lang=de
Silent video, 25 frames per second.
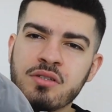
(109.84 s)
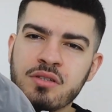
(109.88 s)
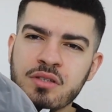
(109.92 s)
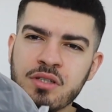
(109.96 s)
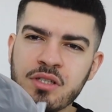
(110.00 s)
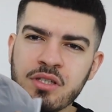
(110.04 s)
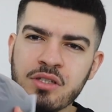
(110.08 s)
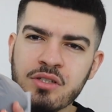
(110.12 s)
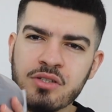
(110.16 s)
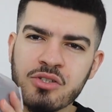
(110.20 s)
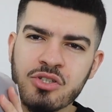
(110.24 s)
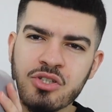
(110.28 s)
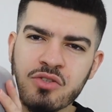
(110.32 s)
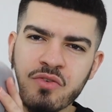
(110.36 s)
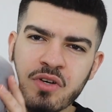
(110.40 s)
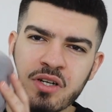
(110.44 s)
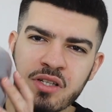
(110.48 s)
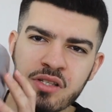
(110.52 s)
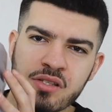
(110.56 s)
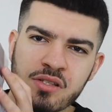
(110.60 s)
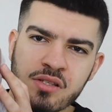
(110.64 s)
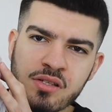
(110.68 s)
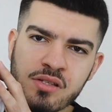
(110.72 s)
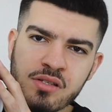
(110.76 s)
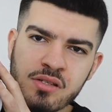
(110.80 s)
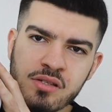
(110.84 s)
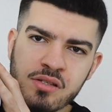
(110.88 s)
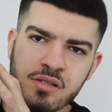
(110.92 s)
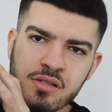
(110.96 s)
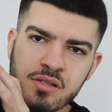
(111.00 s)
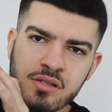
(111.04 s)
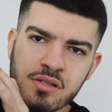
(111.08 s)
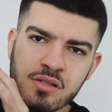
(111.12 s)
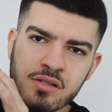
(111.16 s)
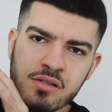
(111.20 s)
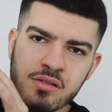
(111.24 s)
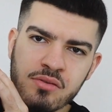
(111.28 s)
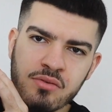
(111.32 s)
die schwarze
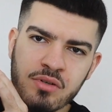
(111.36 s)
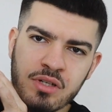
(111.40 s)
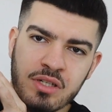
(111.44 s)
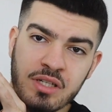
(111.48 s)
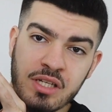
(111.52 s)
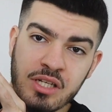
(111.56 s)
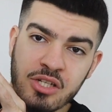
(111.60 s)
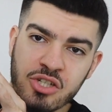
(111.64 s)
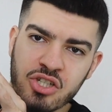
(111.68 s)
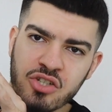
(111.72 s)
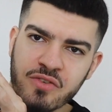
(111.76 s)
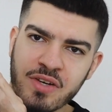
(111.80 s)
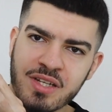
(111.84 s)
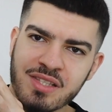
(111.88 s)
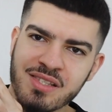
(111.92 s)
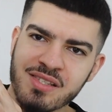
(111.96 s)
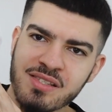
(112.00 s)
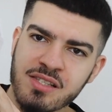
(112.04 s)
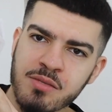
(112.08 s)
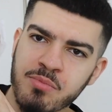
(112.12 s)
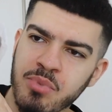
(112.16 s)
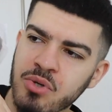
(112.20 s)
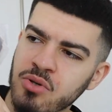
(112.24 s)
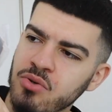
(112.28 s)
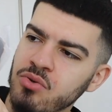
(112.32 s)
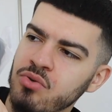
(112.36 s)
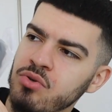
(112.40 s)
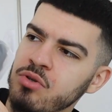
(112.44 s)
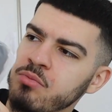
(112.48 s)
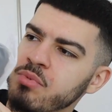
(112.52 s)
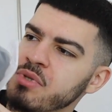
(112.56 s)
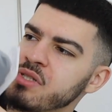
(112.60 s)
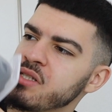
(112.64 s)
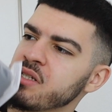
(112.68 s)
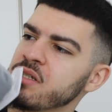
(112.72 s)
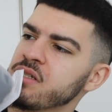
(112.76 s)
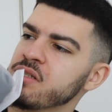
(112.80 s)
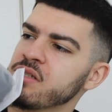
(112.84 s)
oder den schwarzen Zipper geholt,
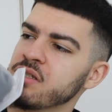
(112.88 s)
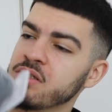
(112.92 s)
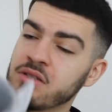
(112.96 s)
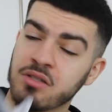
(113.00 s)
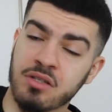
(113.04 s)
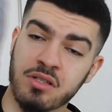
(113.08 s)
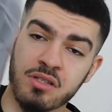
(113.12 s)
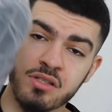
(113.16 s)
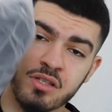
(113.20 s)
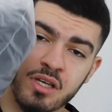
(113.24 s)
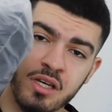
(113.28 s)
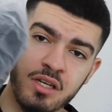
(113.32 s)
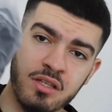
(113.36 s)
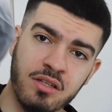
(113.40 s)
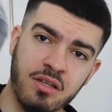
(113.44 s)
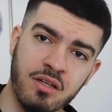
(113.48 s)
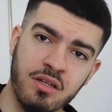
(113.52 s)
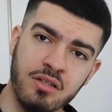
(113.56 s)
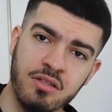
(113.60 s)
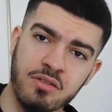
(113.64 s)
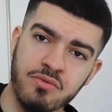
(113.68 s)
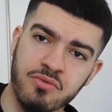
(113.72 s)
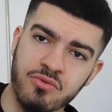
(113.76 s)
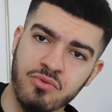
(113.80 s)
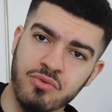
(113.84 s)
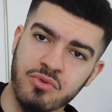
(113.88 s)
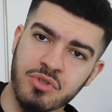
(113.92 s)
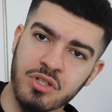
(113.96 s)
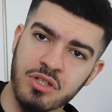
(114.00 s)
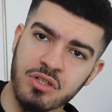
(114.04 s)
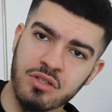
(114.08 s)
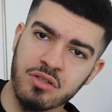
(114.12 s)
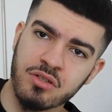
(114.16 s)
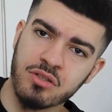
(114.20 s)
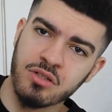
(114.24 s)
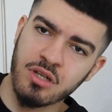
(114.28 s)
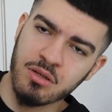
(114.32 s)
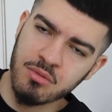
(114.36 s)
besser gesagt. Der ist echt relativ gut dick.
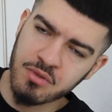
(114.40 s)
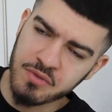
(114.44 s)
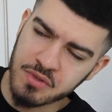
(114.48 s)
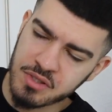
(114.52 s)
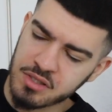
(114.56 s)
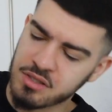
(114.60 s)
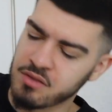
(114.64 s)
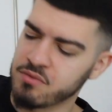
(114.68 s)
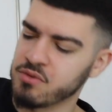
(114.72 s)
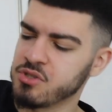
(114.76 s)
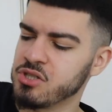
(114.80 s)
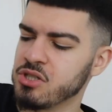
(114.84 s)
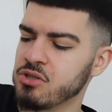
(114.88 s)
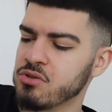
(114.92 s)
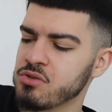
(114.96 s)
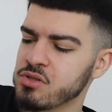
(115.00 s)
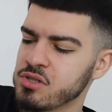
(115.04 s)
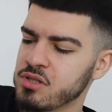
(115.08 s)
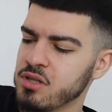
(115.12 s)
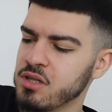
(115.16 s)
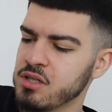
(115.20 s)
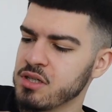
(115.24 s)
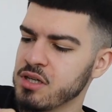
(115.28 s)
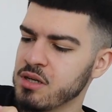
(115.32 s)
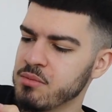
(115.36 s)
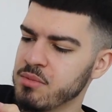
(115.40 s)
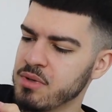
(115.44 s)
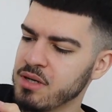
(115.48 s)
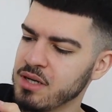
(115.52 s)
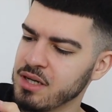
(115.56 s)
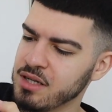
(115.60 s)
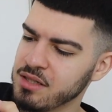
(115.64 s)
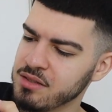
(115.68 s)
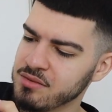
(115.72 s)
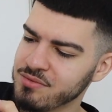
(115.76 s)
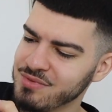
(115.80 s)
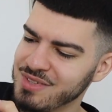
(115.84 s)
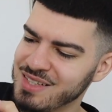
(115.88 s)
Aber wie gesagt, wir schauen uns gleich einmal
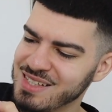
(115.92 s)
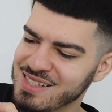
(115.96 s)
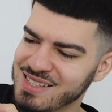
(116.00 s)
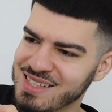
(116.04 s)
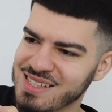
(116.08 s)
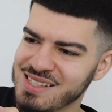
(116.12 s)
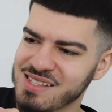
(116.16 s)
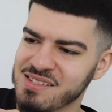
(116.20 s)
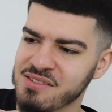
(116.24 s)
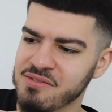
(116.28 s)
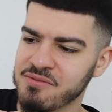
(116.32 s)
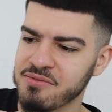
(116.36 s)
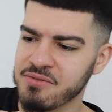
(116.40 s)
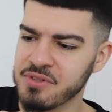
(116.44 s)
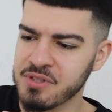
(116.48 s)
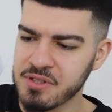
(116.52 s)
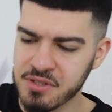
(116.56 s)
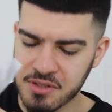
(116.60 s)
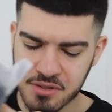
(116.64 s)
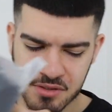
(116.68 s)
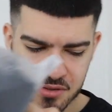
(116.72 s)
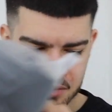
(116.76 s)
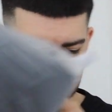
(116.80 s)
an, wie das Ganze fittet.